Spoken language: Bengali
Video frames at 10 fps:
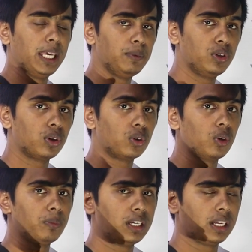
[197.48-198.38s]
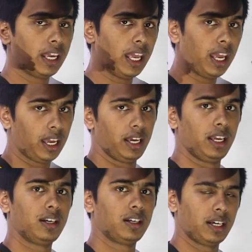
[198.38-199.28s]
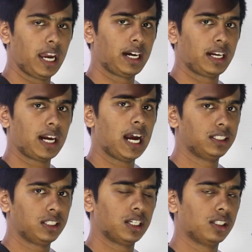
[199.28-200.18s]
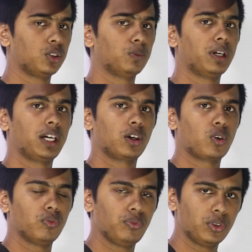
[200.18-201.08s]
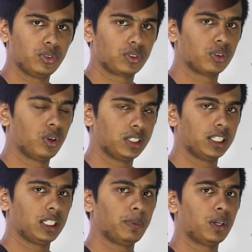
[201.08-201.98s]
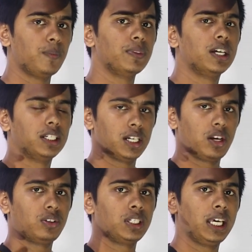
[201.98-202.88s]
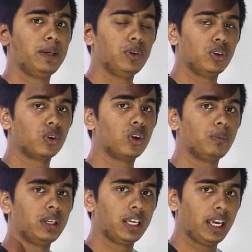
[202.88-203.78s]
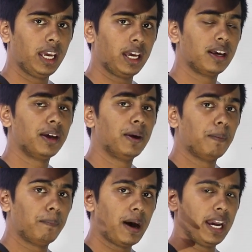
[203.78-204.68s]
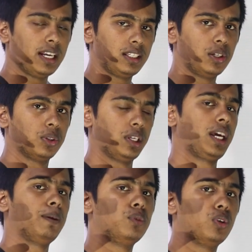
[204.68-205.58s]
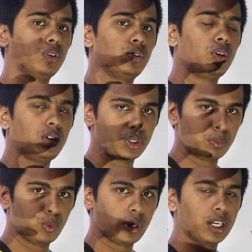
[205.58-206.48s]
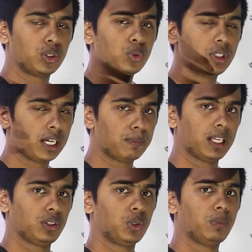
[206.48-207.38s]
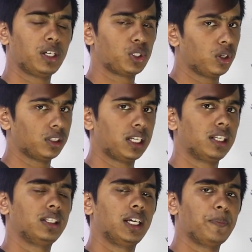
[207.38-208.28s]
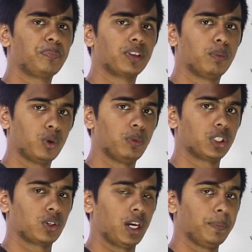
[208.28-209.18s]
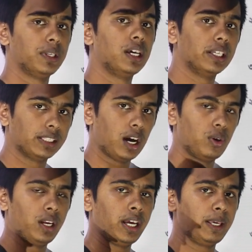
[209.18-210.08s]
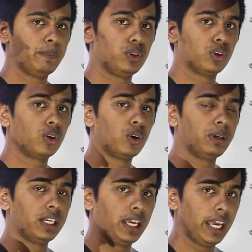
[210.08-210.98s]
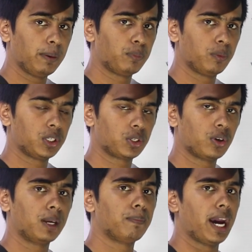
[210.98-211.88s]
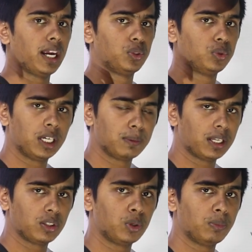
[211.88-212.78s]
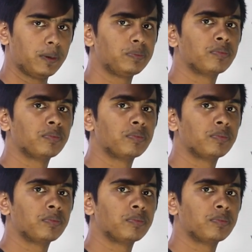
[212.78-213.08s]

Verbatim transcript: ইমিউনোগ্লোবিন এ এর একটা কাজের সাথে তোমরা এটা কনফিউজড হয়ে যেতে পারো সেটা হচ্ছে ইমিউনোগ্লোবিন এ মায়ের দেহ থেকে মূলত বুকের দুধের মাধ্যমে সন্তানের দেহে প্রবেশ করে তাহলে ইমিউনোগ্লোবিন এ প্রবেশ করে মায়ের দুধের মাধ্যমে